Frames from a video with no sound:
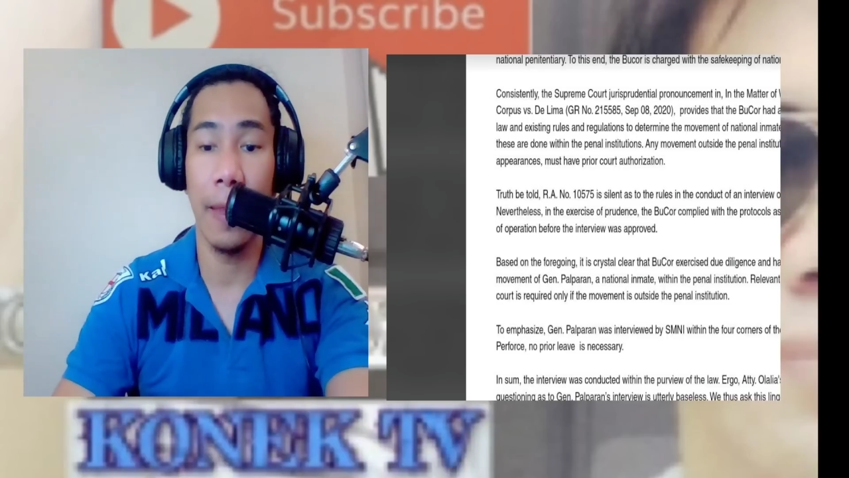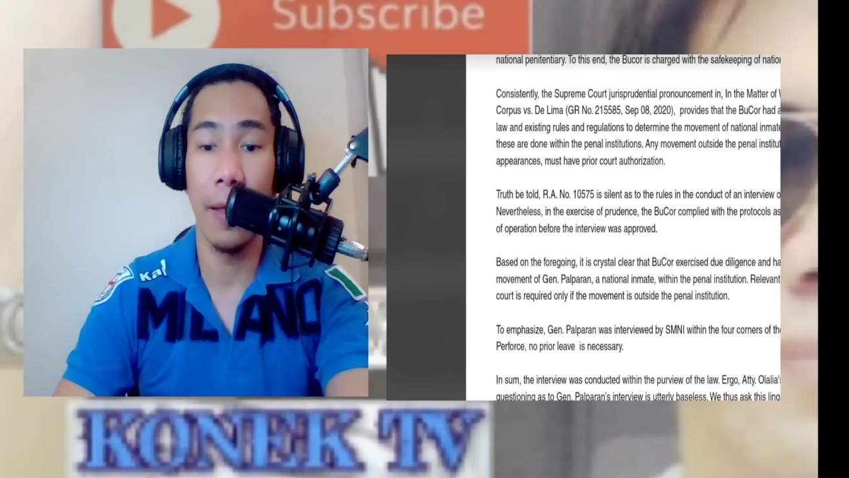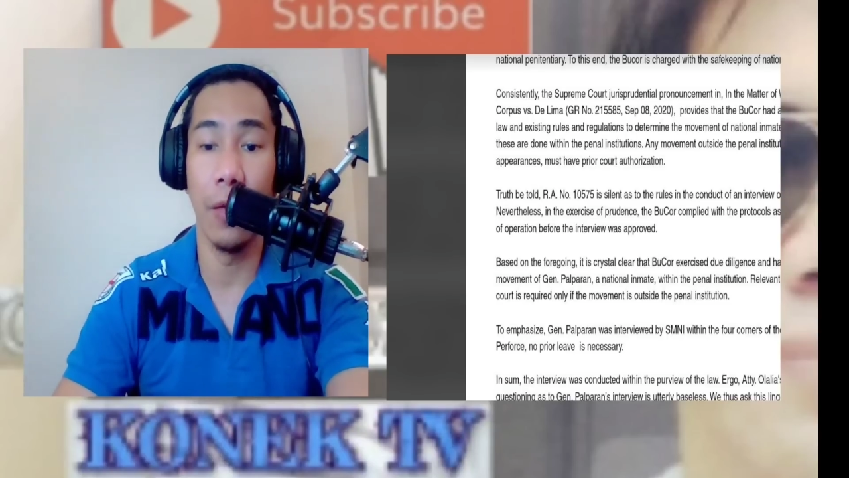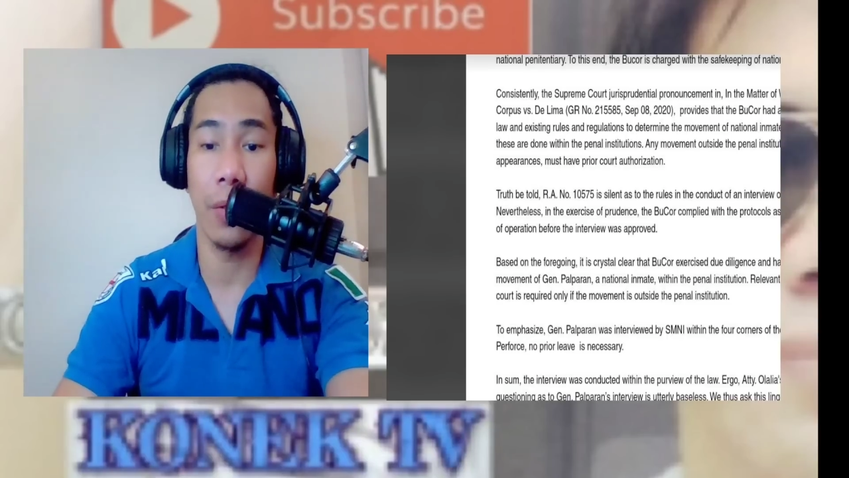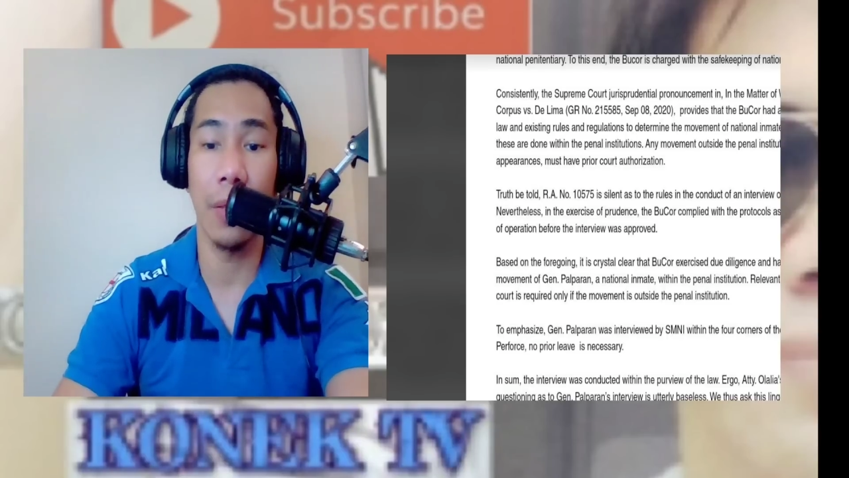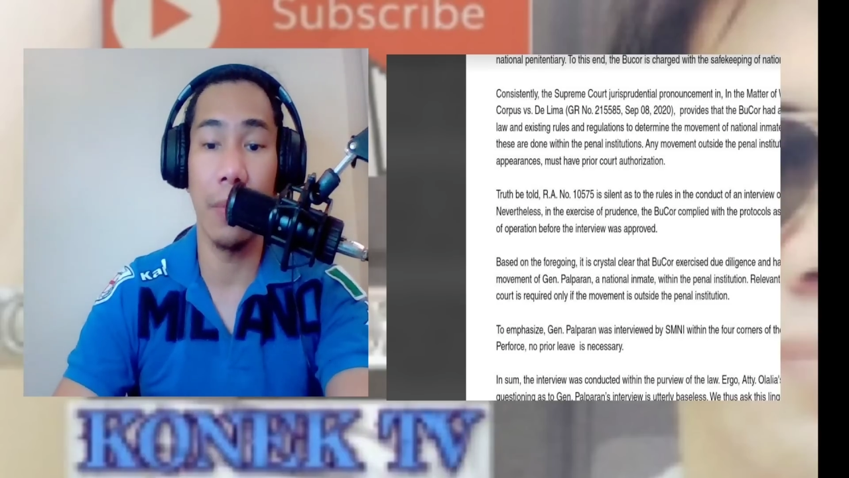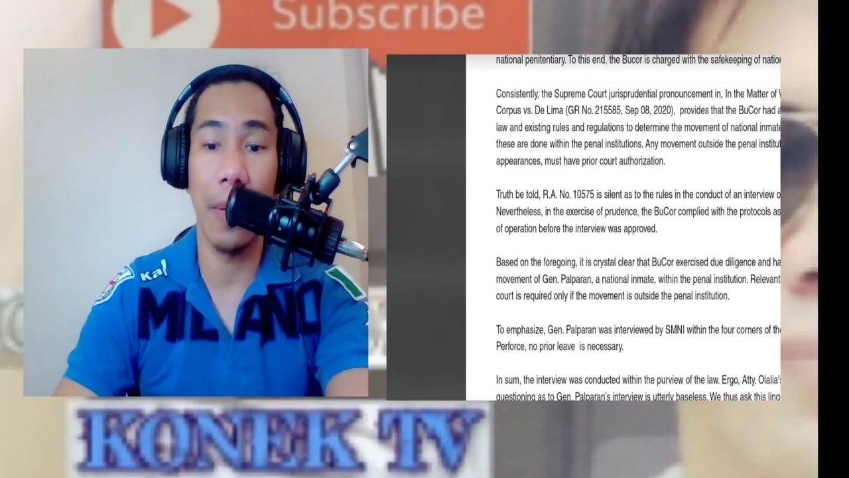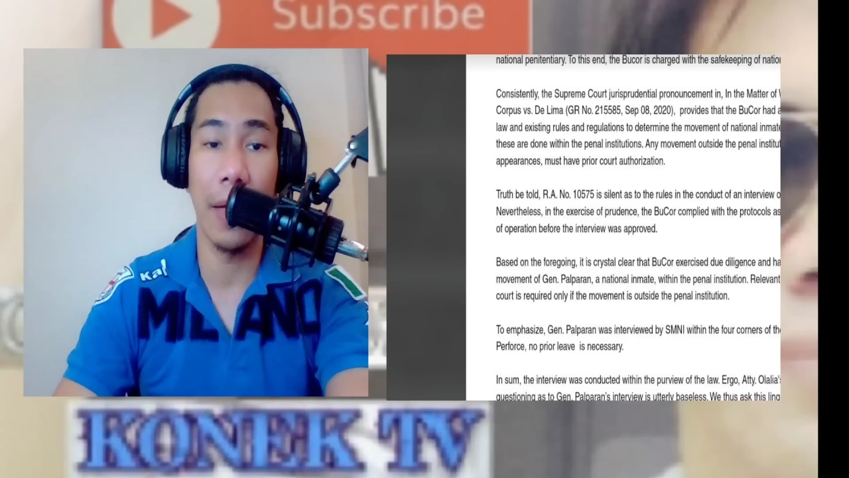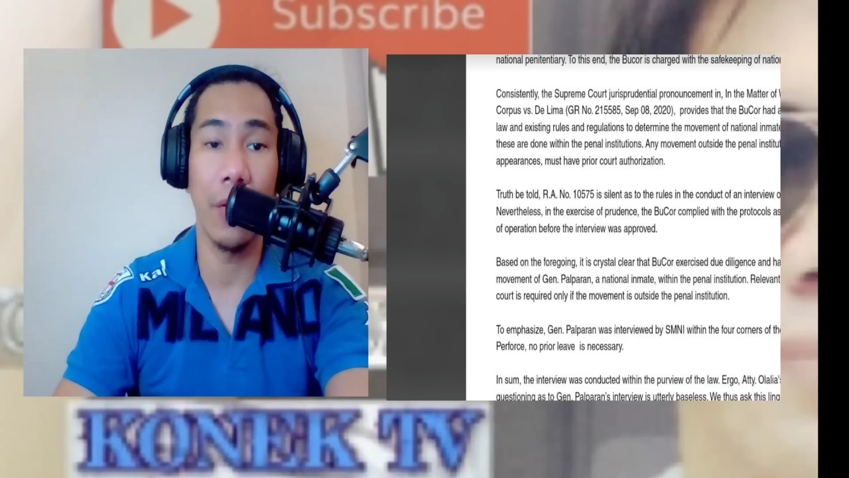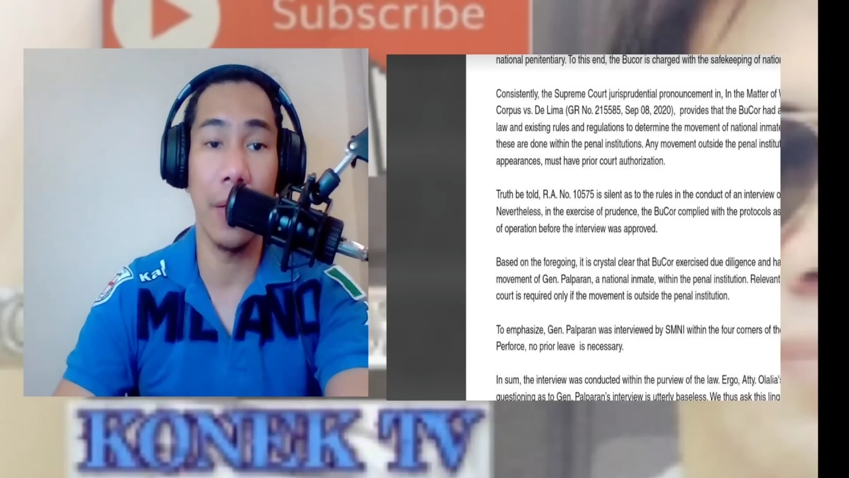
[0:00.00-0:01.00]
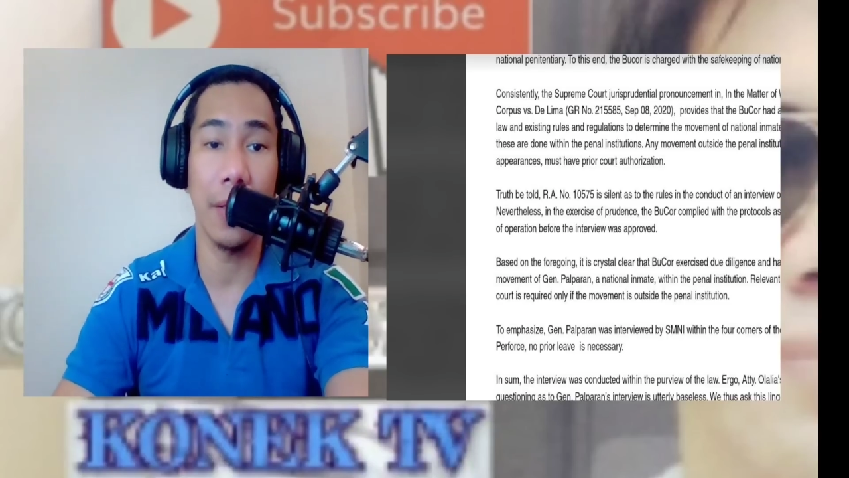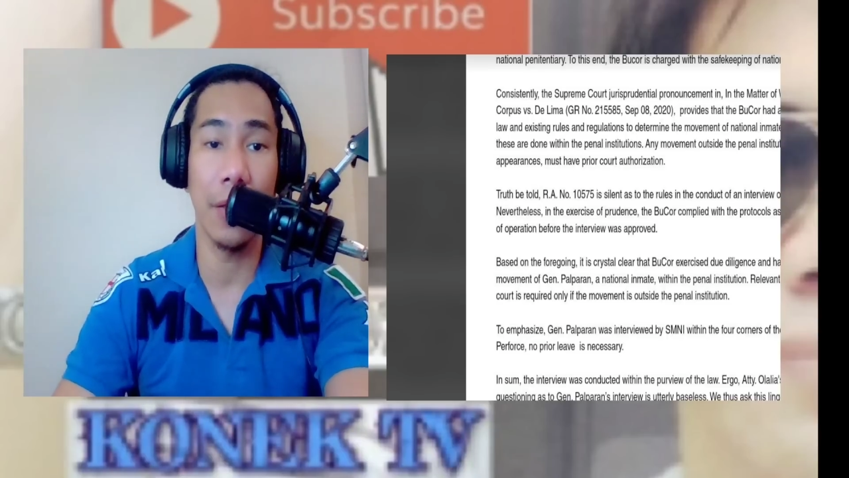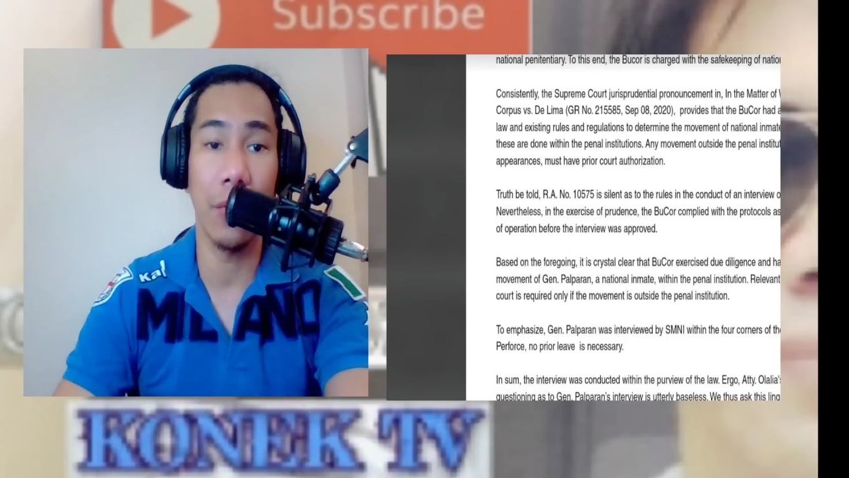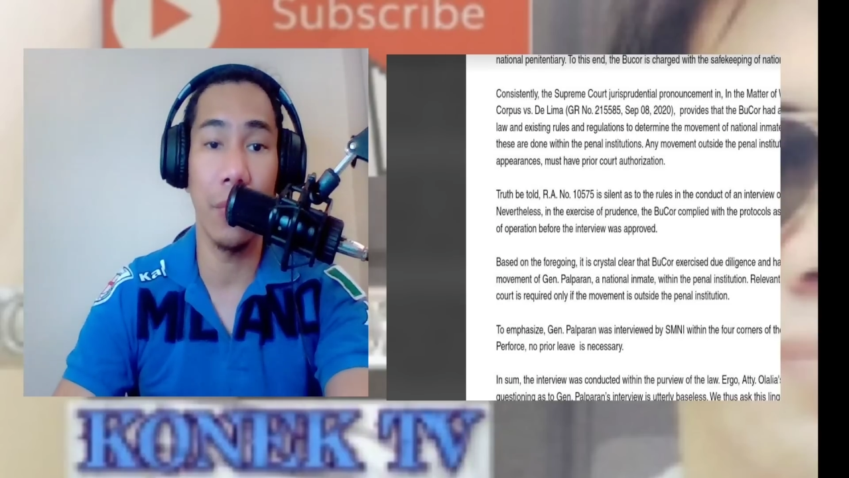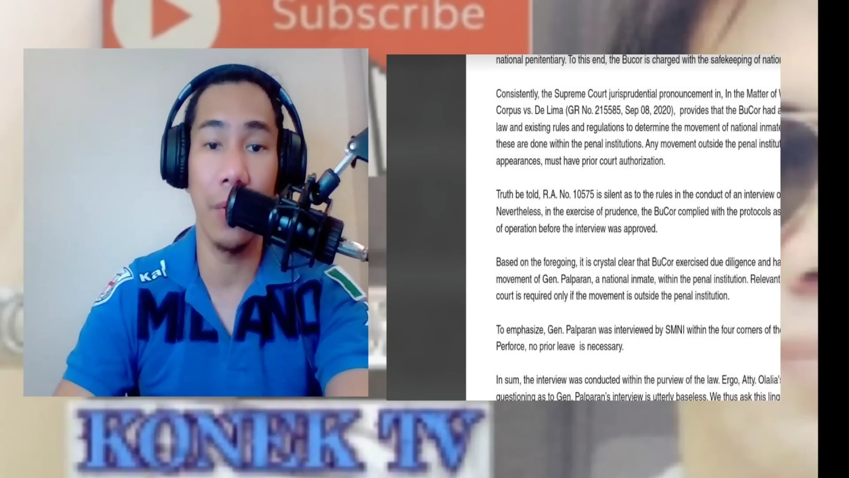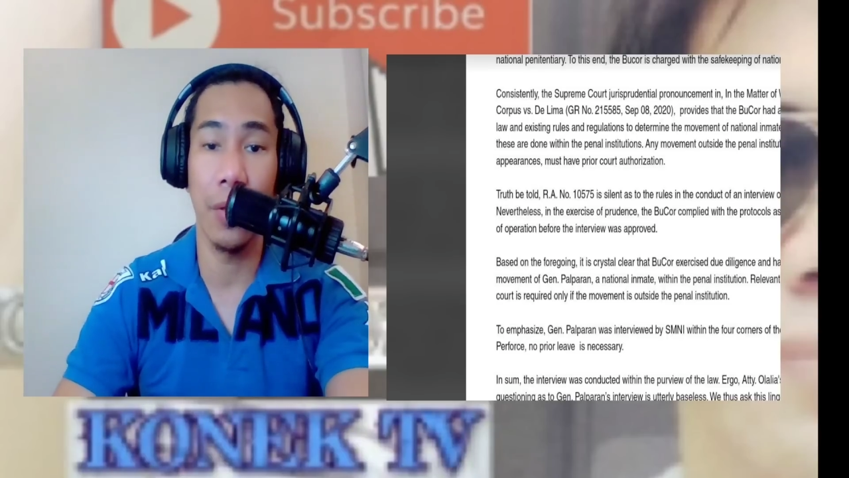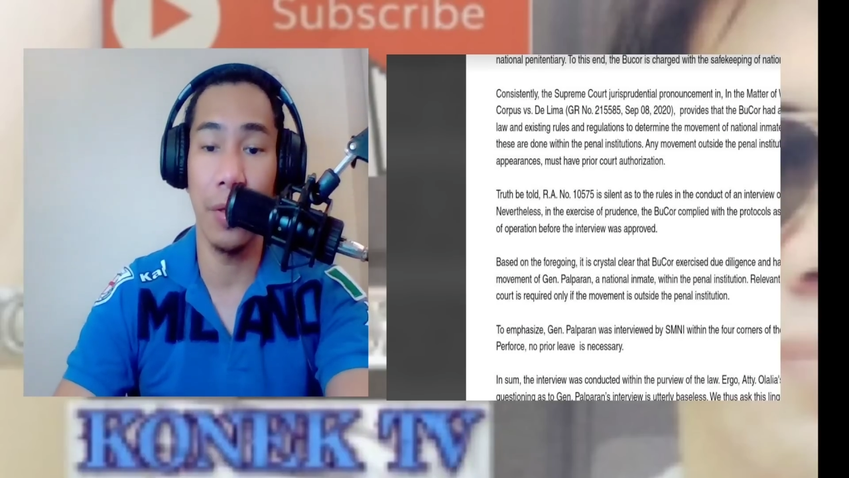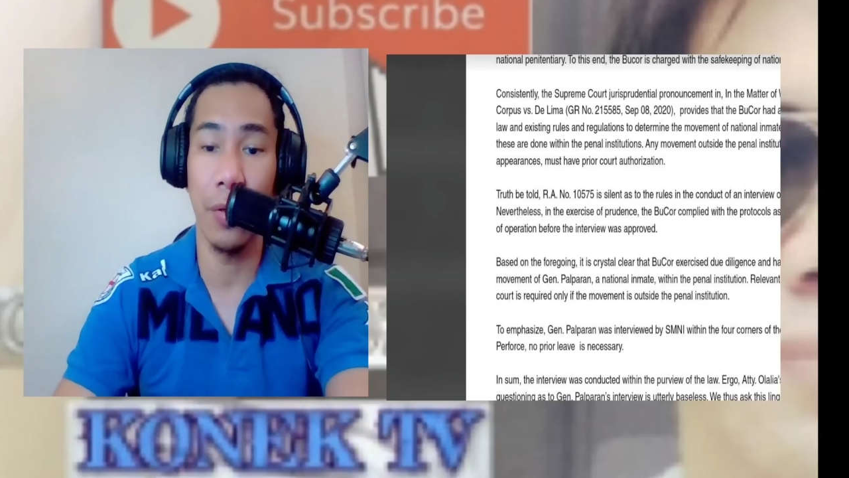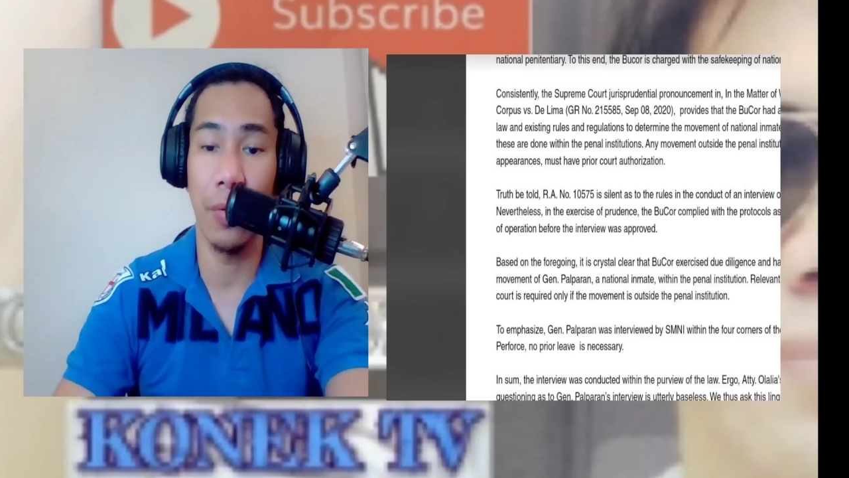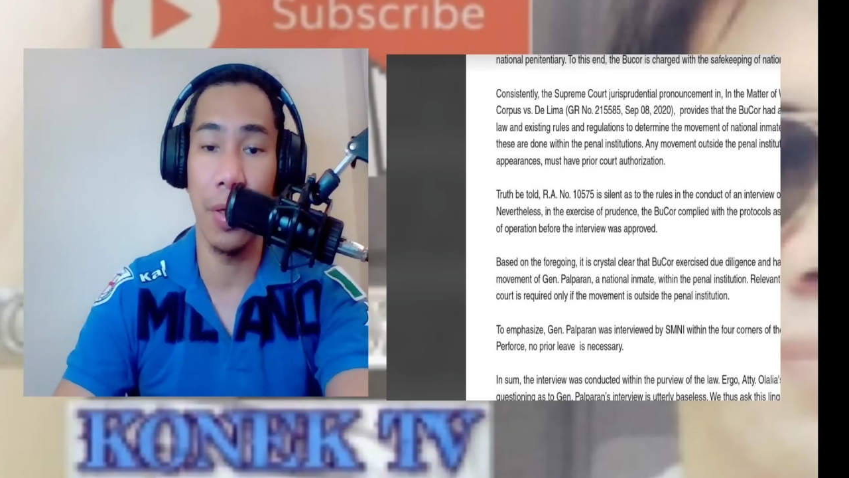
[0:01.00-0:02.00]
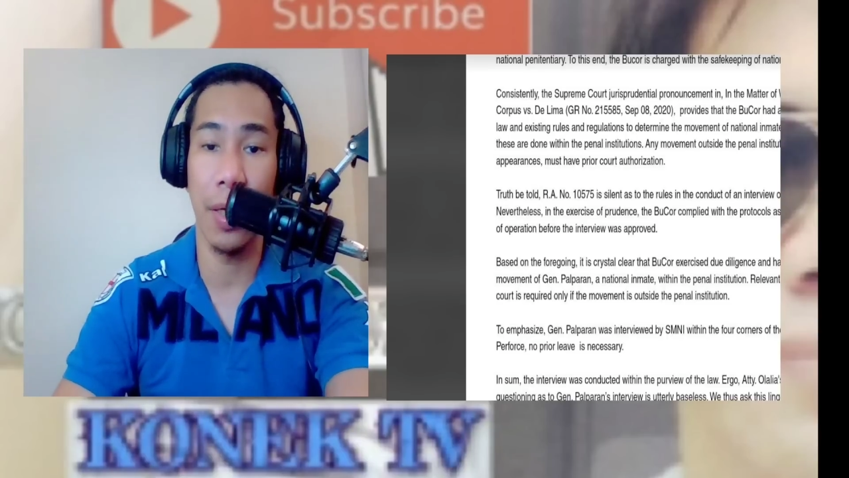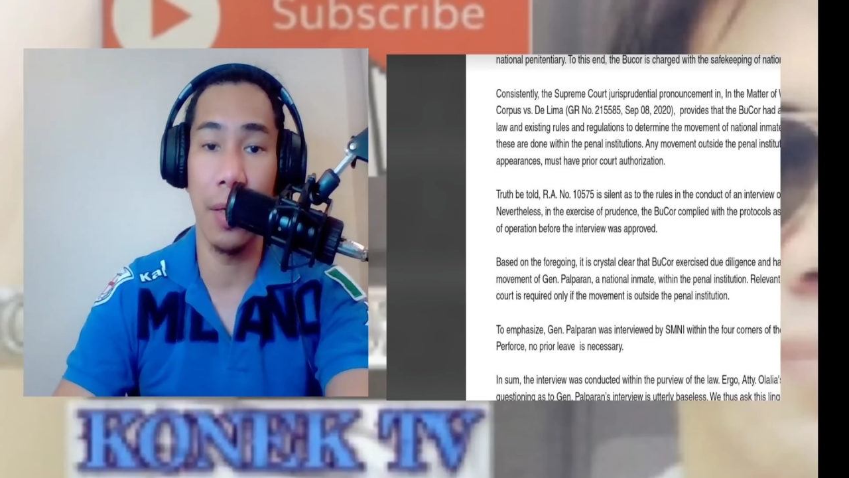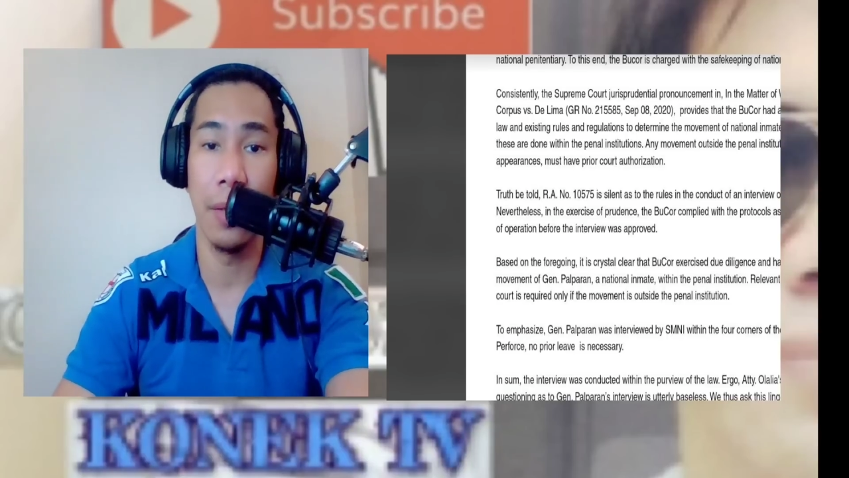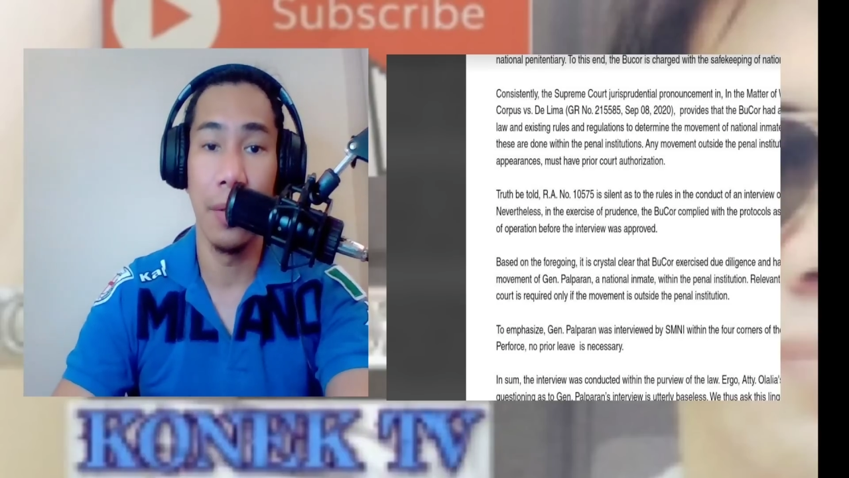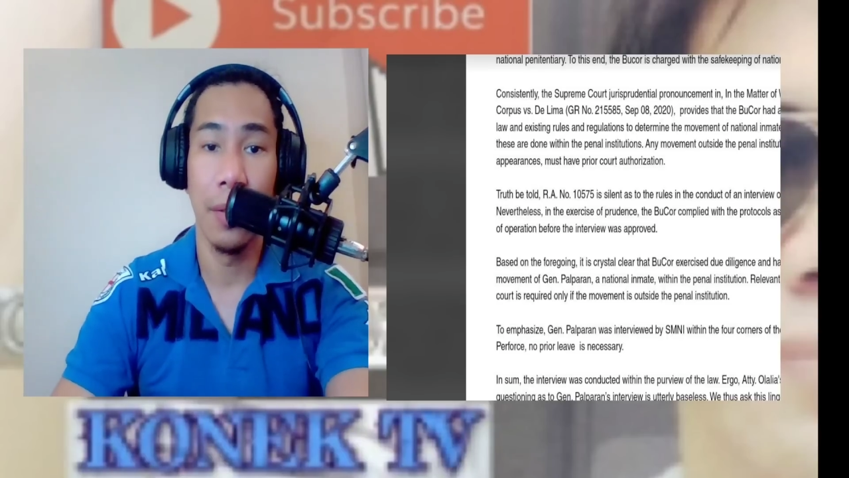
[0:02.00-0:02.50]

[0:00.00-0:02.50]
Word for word: Loren Badoy at ito yung uh,